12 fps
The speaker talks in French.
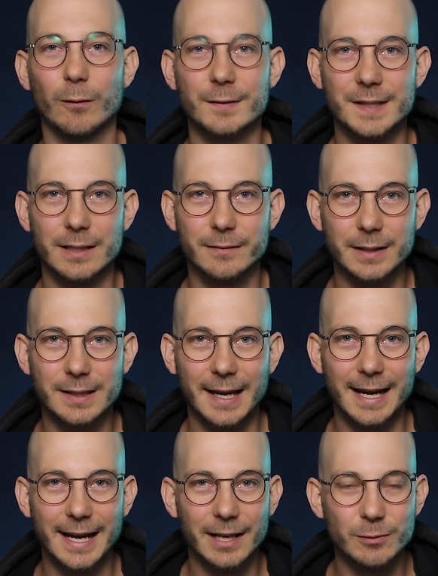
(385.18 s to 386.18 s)
On vous invite
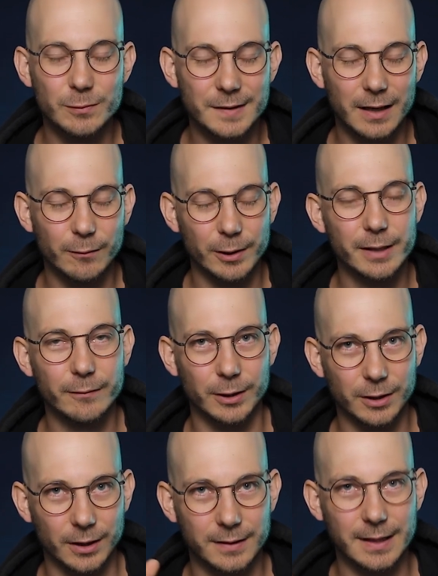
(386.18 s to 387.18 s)
à nous envoyer
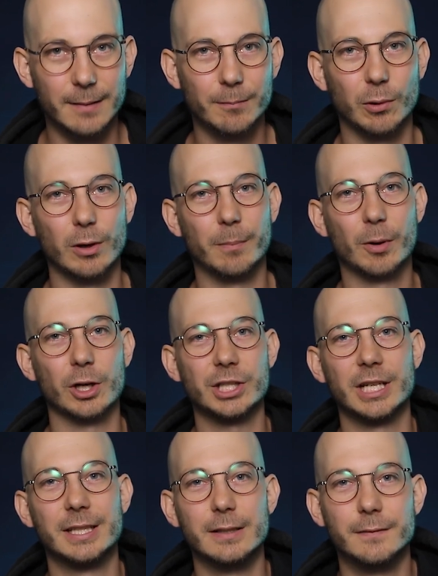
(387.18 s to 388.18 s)
votre thème pour le
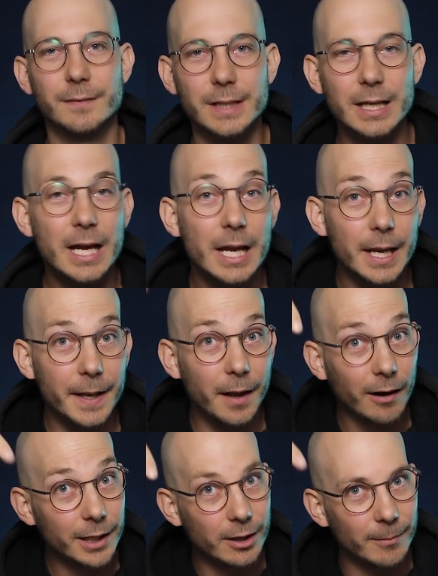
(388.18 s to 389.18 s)
prochain défi
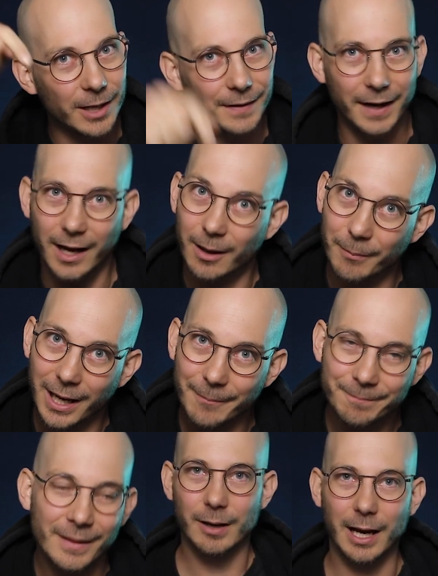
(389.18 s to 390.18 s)
dans les commentaires en bas.
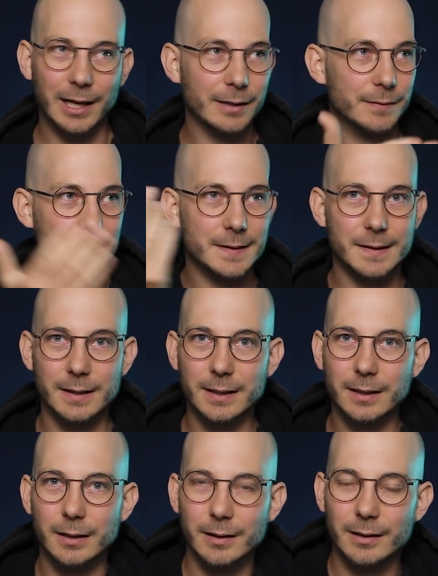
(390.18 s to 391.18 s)
Allez
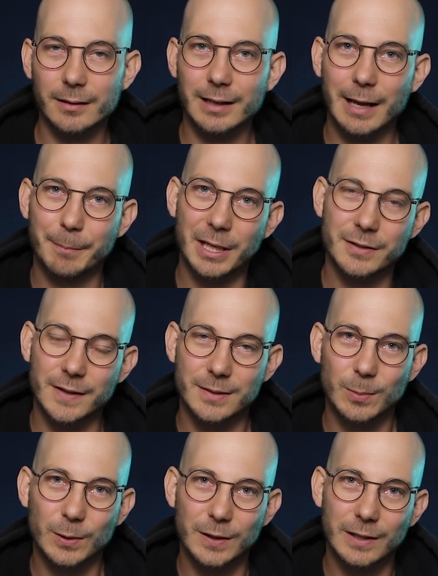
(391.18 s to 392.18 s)
visiter euh, la page
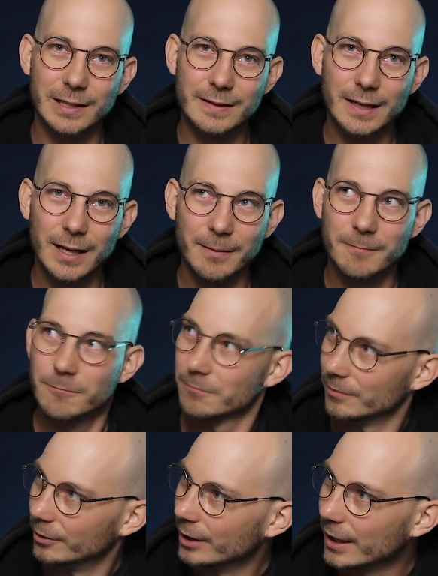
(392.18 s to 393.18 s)
Facebook de Lisa,
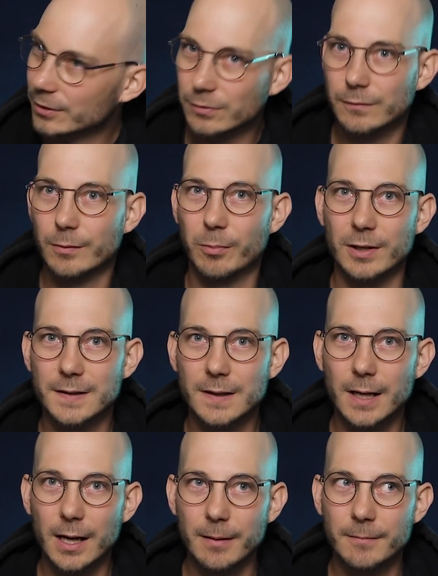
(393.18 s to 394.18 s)
de
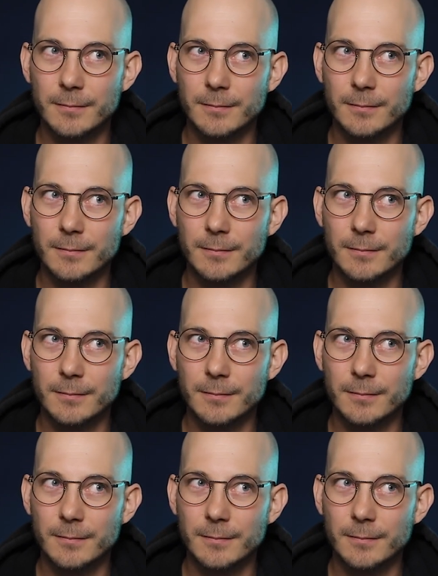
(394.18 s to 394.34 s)
atuvu.ca,